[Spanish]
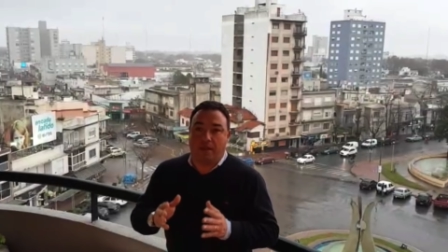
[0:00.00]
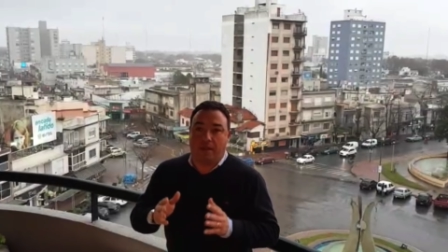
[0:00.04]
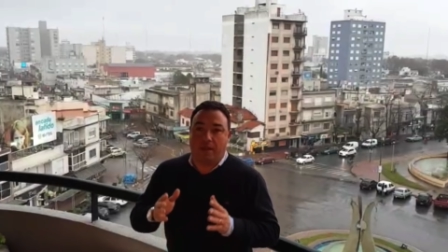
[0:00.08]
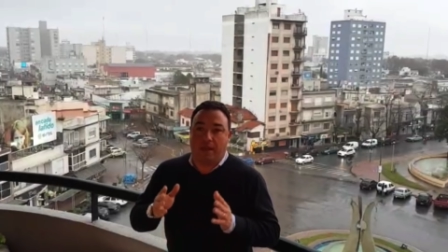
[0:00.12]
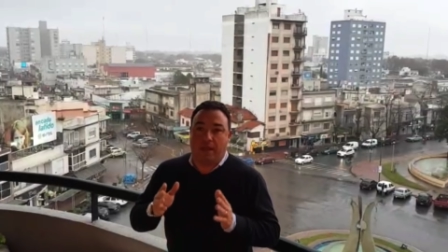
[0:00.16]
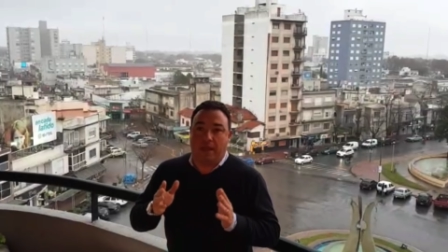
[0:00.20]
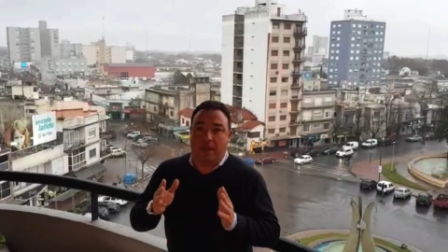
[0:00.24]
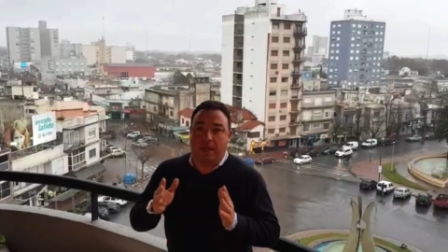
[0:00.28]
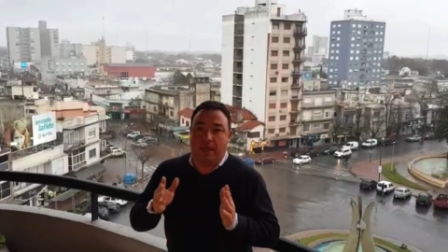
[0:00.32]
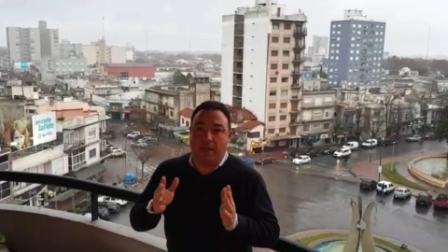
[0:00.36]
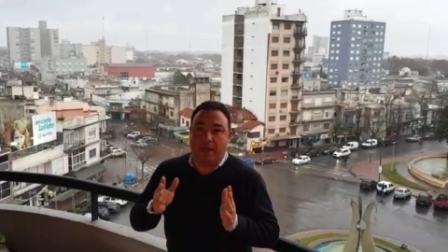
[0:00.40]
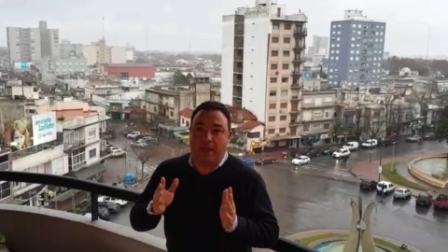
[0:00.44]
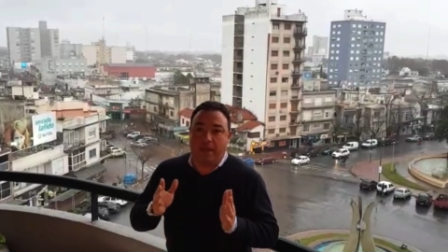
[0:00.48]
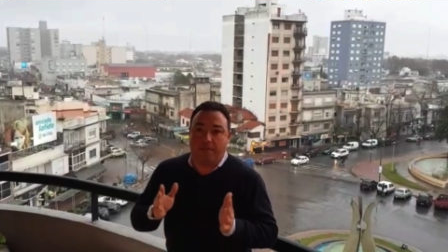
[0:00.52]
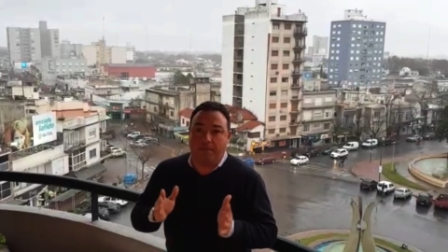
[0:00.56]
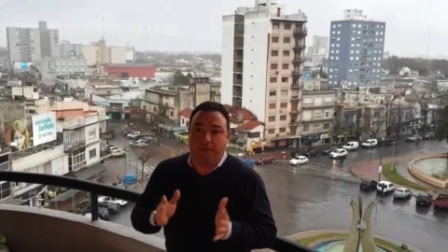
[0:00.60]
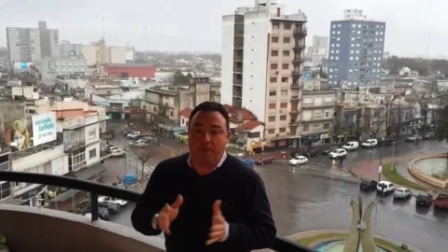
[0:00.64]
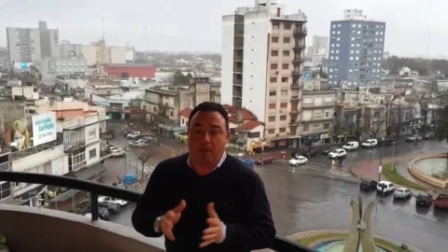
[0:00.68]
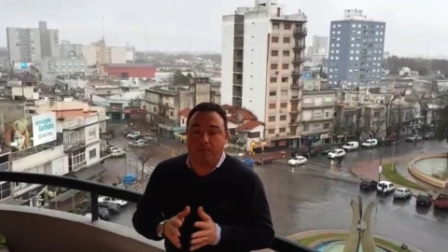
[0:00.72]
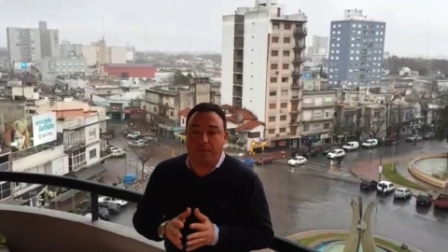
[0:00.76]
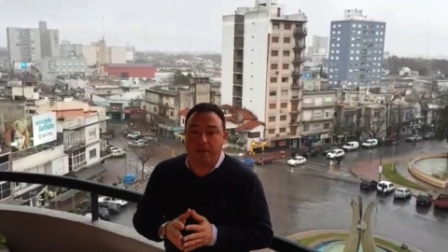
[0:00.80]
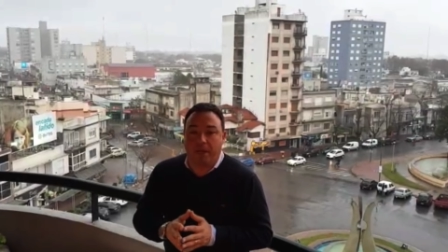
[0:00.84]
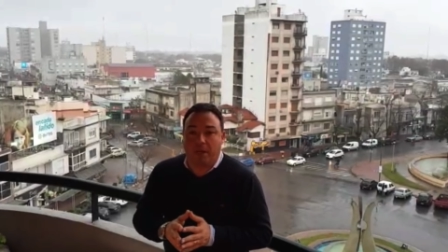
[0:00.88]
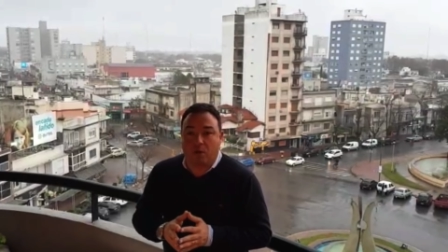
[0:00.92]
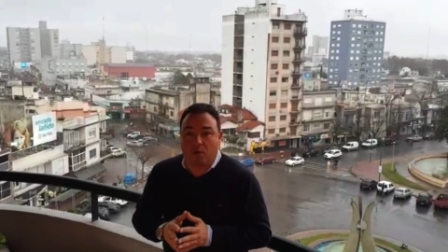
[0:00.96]
Eh, mi
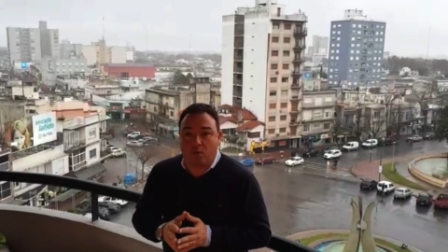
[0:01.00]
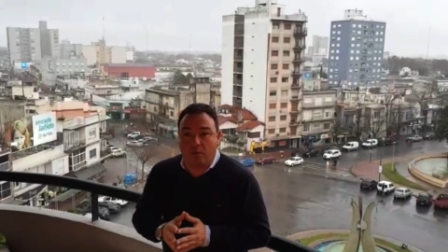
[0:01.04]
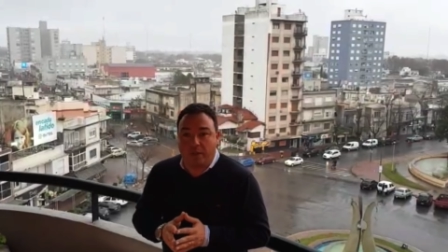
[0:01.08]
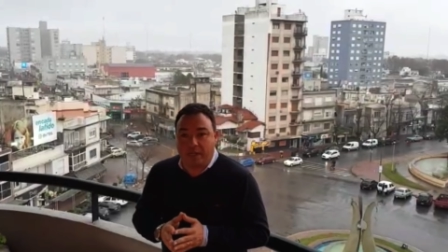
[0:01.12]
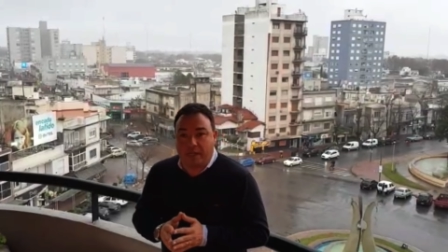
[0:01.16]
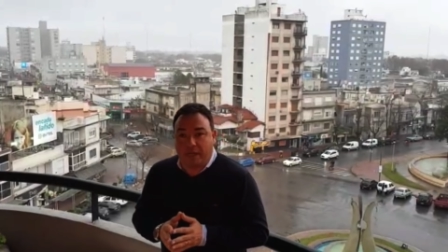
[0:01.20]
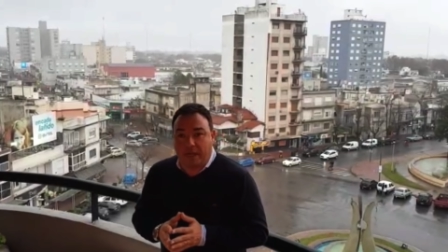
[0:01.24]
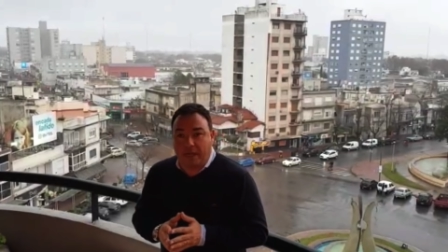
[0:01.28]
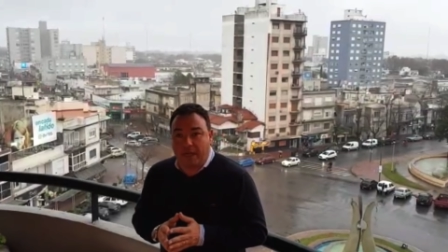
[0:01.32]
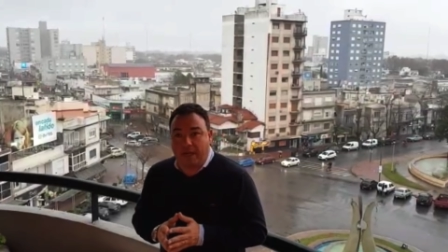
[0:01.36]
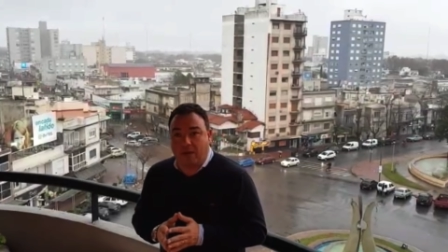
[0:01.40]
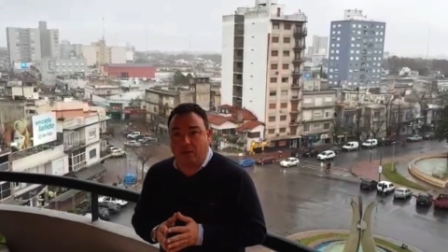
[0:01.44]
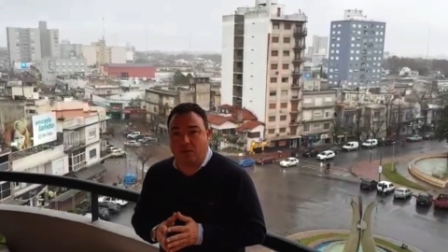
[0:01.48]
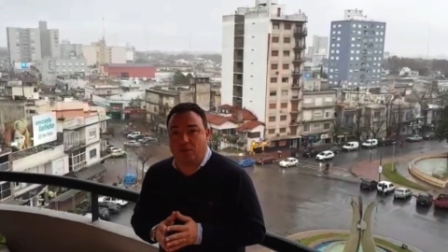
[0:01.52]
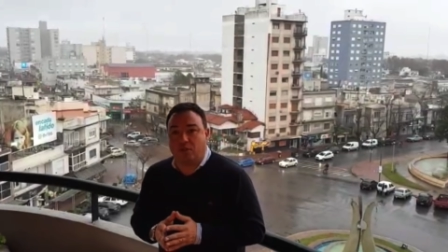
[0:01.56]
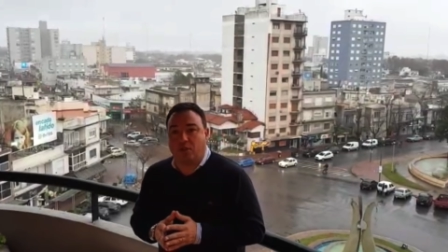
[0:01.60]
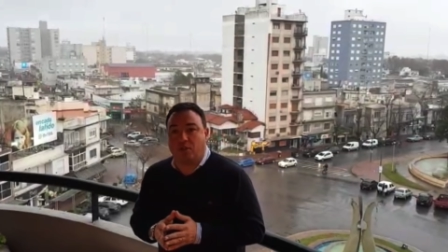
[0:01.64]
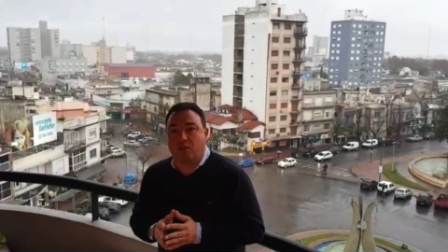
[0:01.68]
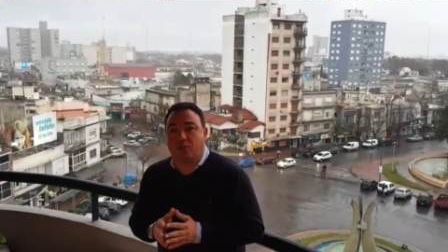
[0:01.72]
nombre es Rubén Granados,